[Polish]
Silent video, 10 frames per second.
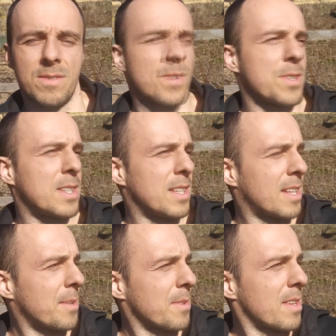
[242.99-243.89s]
w
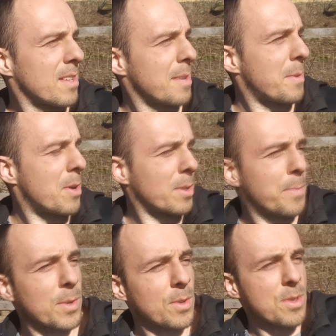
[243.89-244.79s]
roślinie, tam gdzie nie ma
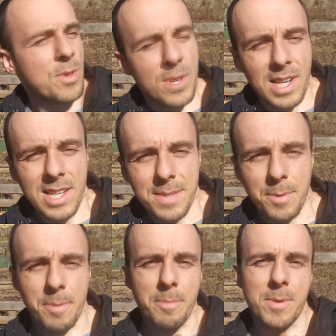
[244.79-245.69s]
odporności
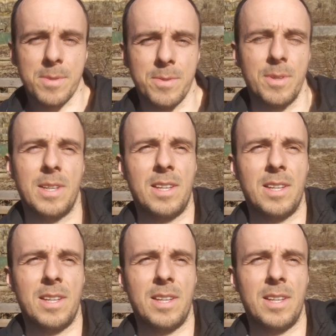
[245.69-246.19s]
organizmu po prostu.